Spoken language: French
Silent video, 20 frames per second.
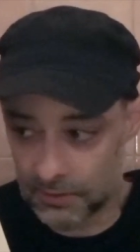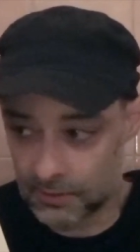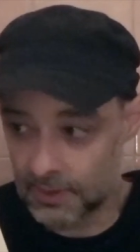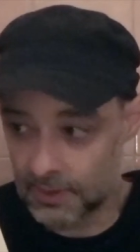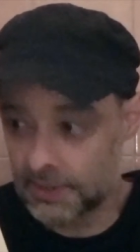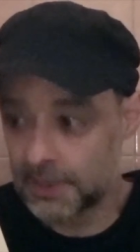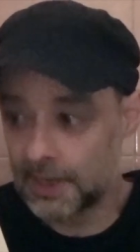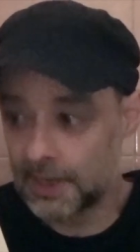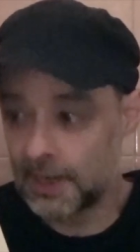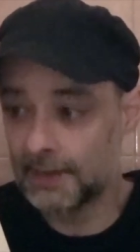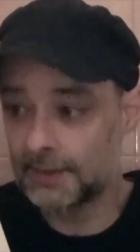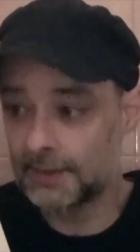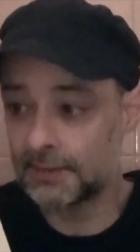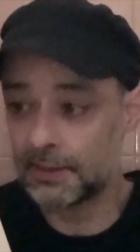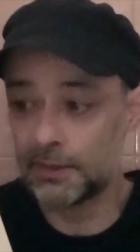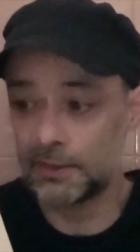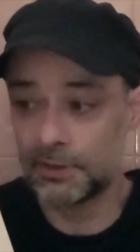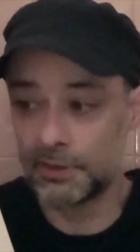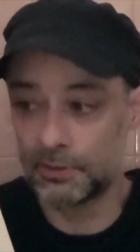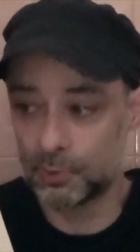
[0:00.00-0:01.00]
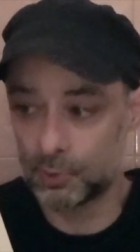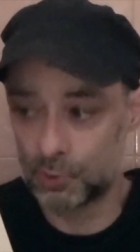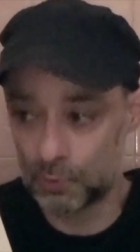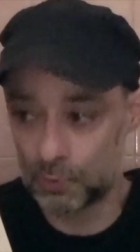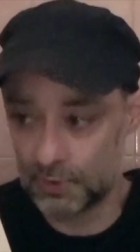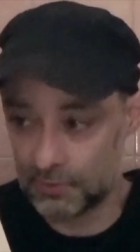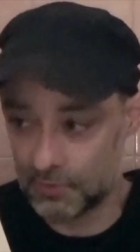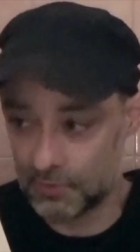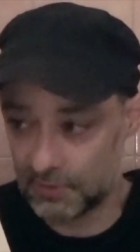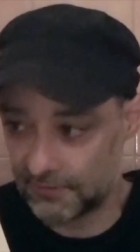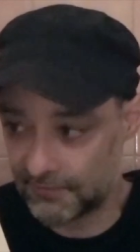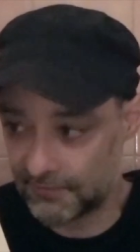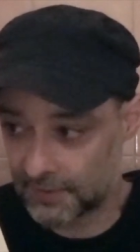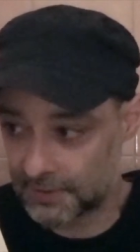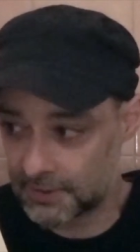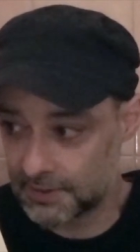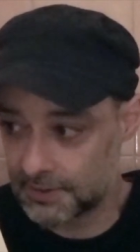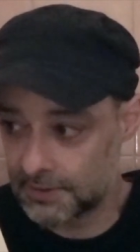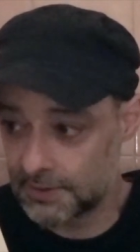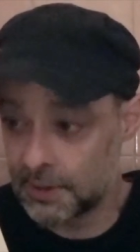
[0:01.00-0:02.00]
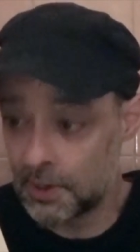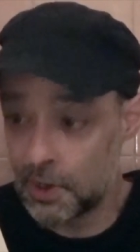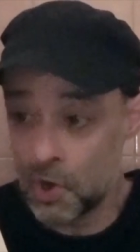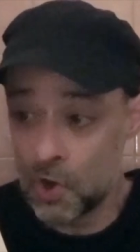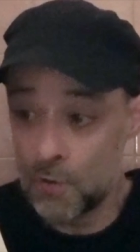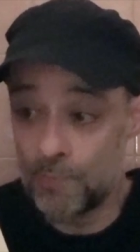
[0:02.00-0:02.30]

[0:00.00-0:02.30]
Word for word: d'Henri IV, ni de celui de Néfertiti,